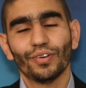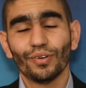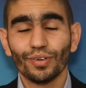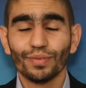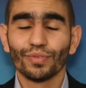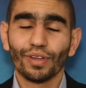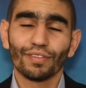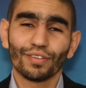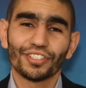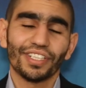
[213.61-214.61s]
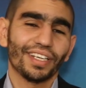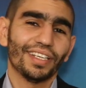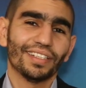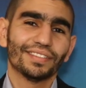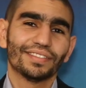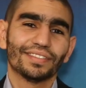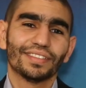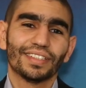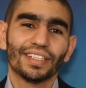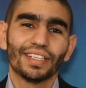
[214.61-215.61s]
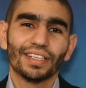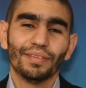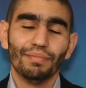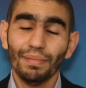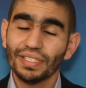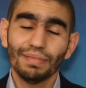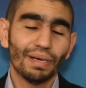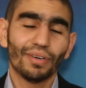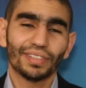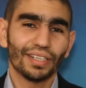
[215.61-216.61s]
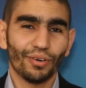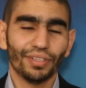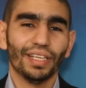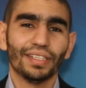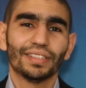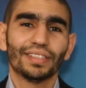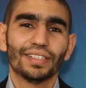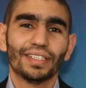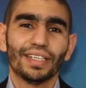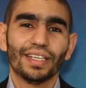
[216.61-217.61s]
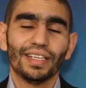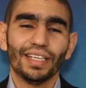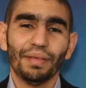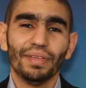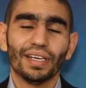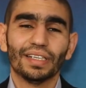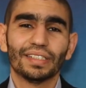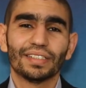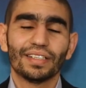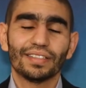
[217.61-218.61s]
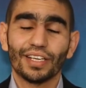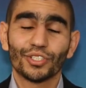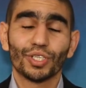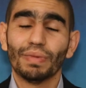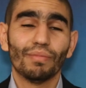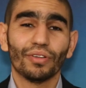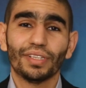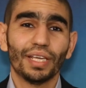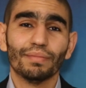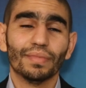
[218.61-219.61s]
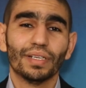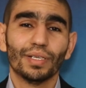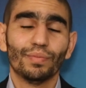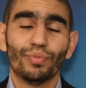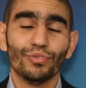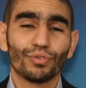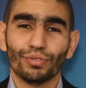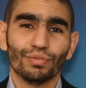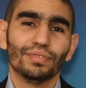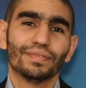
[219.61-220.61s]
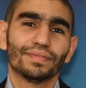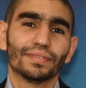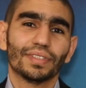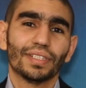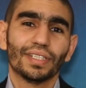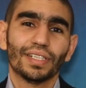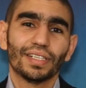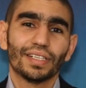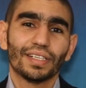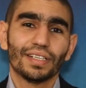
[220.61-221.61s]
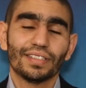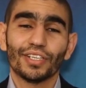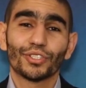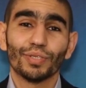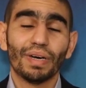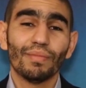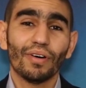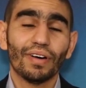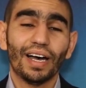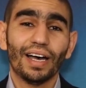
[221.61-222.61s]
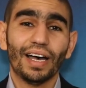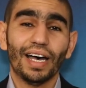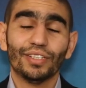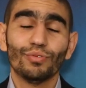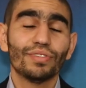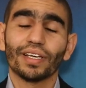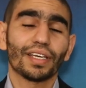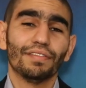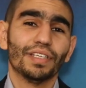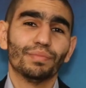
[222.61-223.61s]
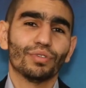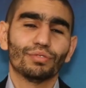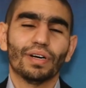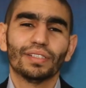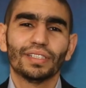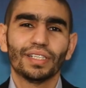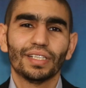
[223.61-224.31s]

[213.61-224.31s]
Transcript: Oh mon enfant chéri, même si maman t'a grondé, eh bien, Sache que maman t'aime plus que tout. Sache que maman a tout sacrifié pour toi.